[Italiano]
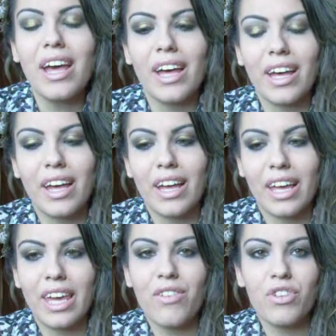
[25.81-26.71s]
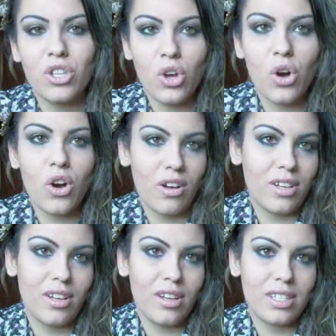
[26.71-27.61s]
che
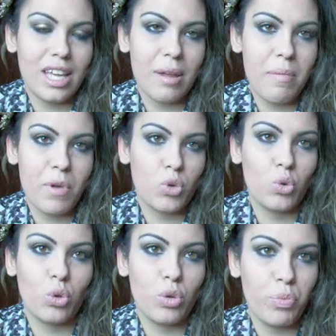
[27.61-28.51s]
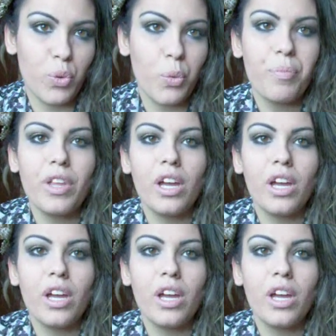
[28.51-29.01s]
video sarebbe piaciuto di più